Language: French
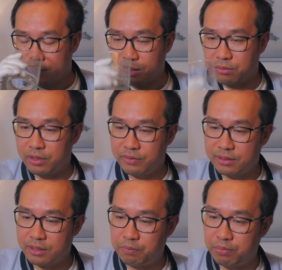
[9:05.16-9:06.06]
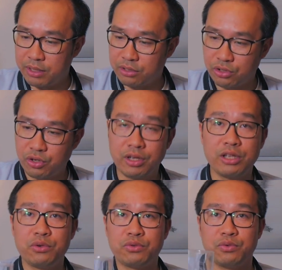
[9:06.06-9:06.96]
Et à mon avis, c'est plein de cochonneries
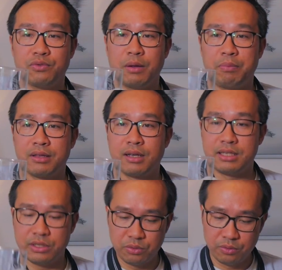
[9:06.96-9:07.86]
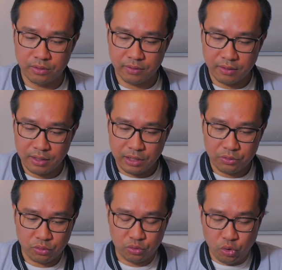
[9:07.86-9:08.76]
dessus. Voilà, plein de résidus.
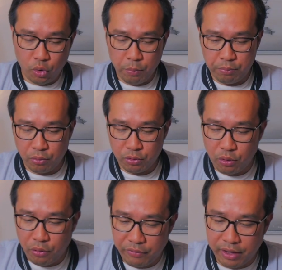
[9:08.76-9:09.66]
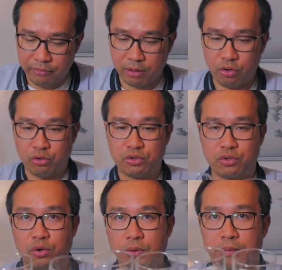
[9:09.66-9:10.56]
Donc deux bons gros verres, vraiment
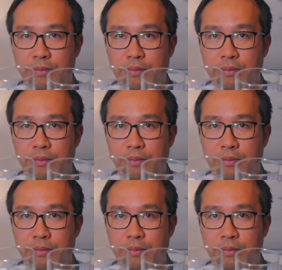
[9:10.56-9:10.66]
costauds.